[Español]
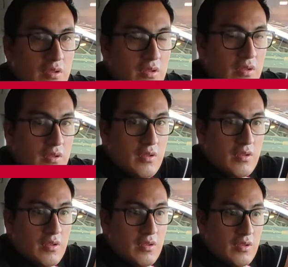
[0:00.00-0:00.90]
¿Se siente
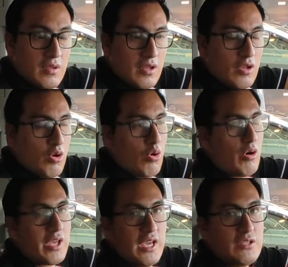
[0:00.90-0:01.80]
trotona?
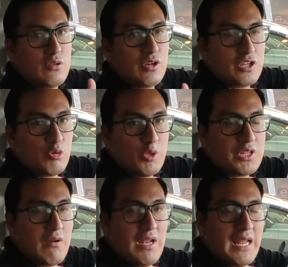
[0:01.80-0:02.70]
Jorge, eso es lo que te
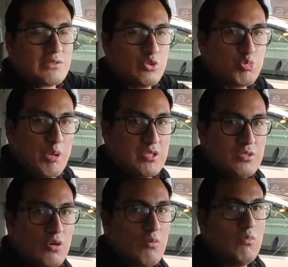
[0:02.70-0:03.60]
comentaba. La
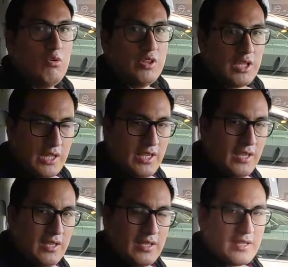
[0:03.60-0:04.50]
suspensión
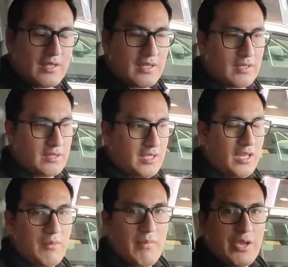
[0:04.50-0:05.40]
multilín
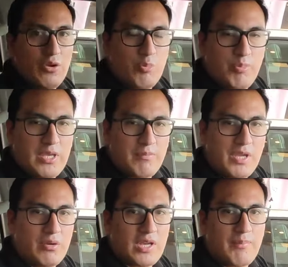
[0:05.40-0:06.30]
tiene mayor,
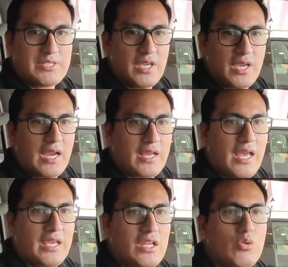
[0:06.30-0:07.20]
mayor capacidad de
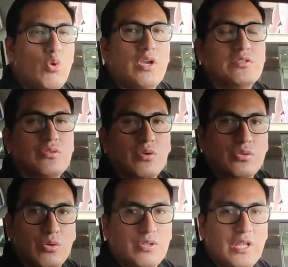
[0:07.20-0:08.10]
carga y no es
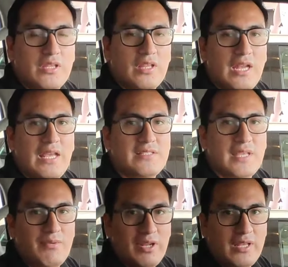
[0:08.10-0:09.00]
trotona. Te da la
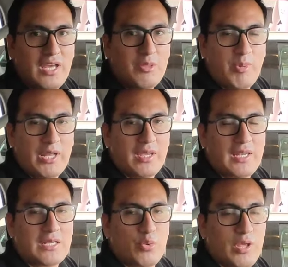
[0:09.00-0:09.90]
estabilidad para
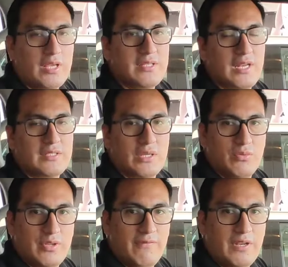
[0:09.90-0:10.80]
que las ruedas de la
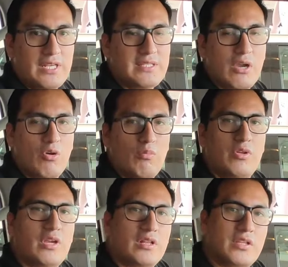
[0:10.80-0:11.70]
segunda fila se
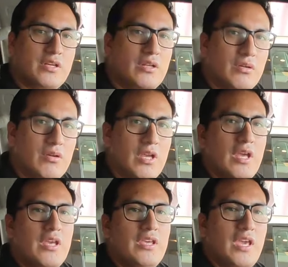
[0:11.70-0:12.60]
acomoden al terreno
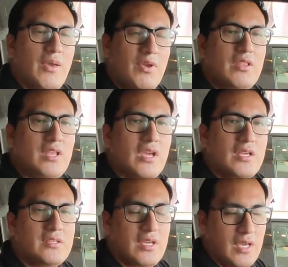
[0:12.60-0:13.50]
y eviten
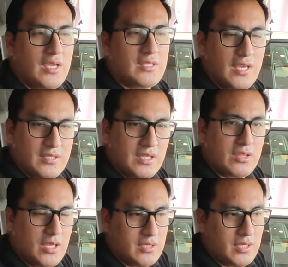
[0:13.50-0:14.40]
ese, e,
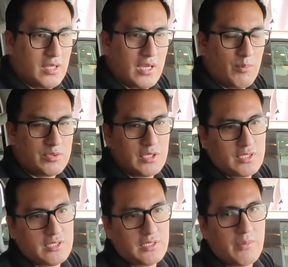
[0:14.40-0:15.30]
ese, ese, digamos,
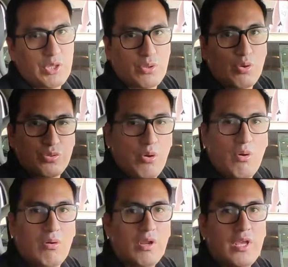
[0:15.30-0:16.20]
ese sistema
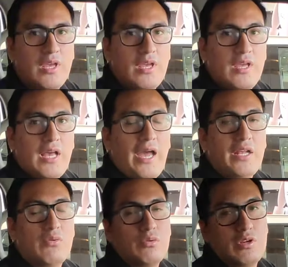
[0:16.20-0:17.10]
trotón.
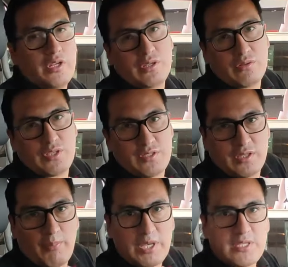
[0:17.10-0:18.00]
Hay algunos clientes, no sé
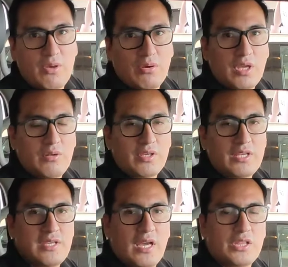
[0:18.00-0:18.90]
si te ha pasado, que lo
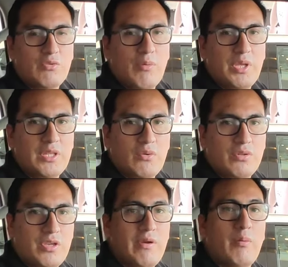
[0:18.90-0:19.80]
que hacían antiguamente
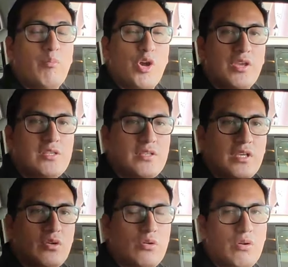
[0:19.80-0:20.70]
cuando llevaban muelles
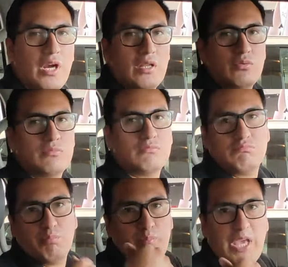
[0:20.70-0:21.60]
es colocarle un,
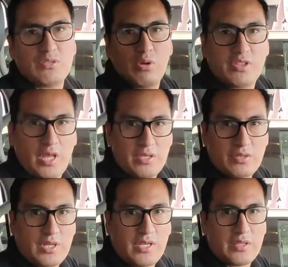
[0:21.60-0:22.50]
peso
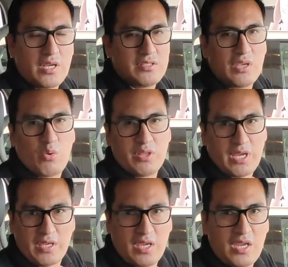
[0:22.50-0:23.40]
adicional atrás, para
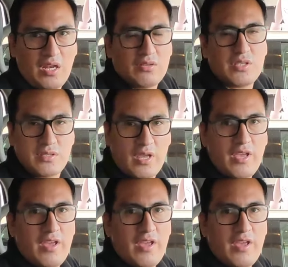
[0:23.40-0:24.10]
50 que no,